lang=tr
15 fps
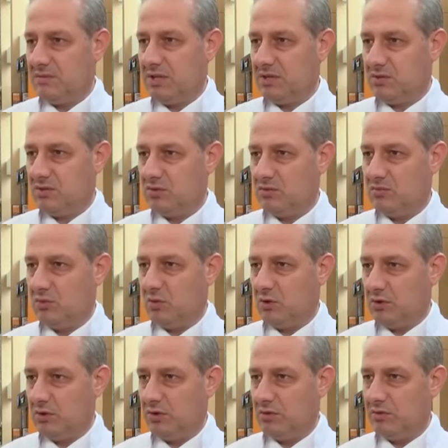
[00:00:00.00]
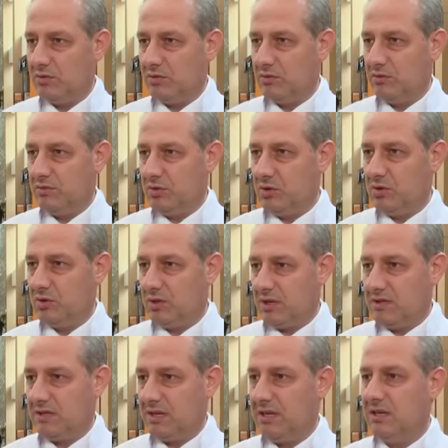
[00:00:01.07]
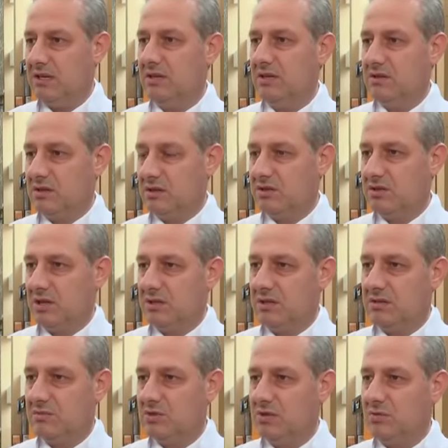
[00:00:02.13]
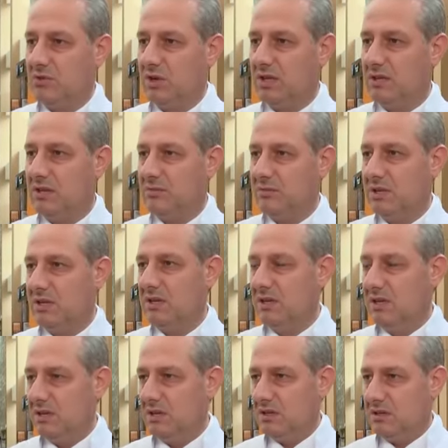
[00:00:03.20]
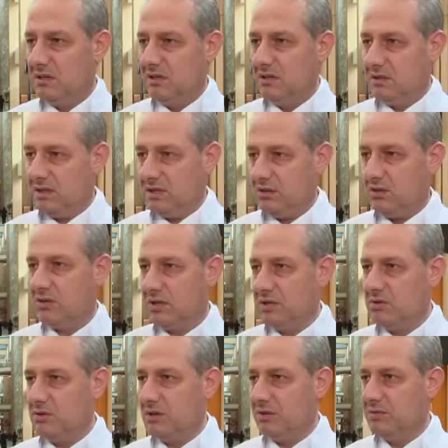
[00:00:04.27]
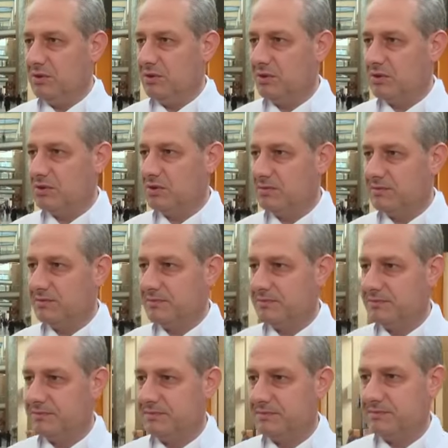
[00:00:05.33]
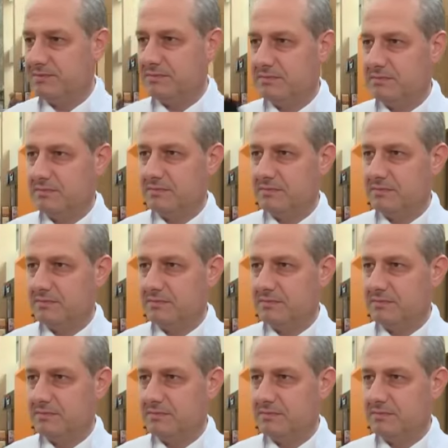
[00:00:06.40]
sunumu oluyor. Bütün hastane çalışanlarımız da bu anlamda e, iyi organize olabiliyoruz. Hocam hemen şunu